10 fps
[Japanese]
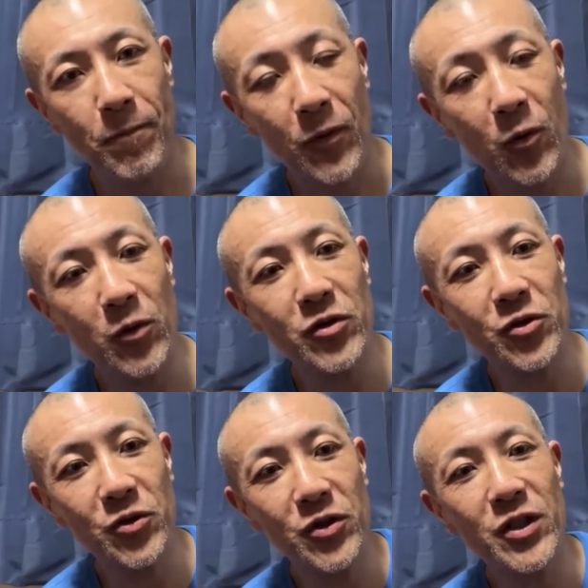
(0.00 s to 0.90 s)
この
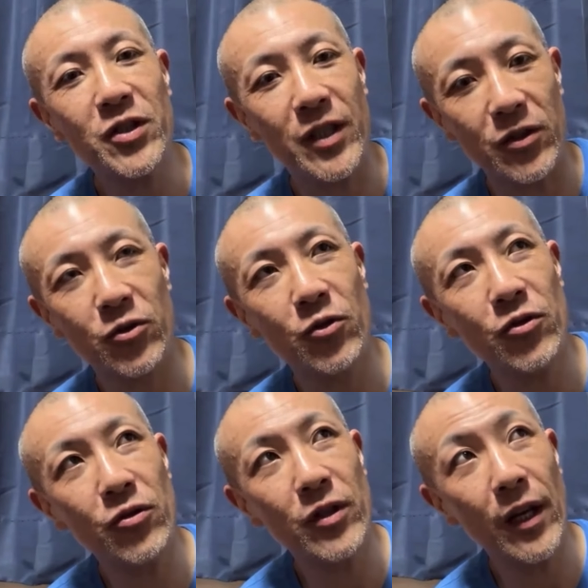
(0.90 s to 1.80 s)
数日間そう
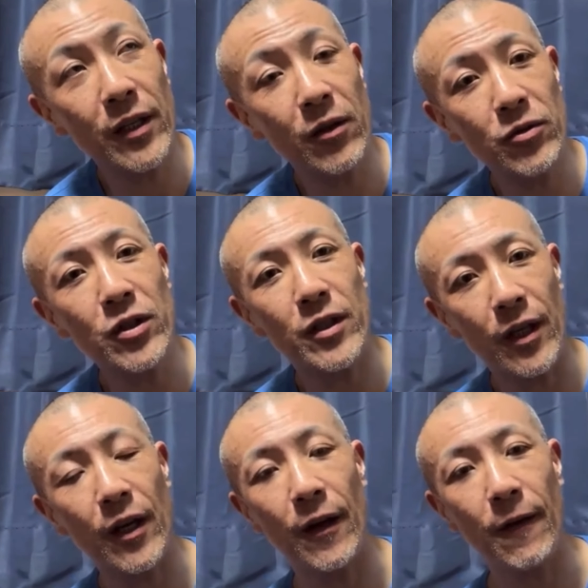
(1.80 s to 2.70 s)
いう体験をしてて、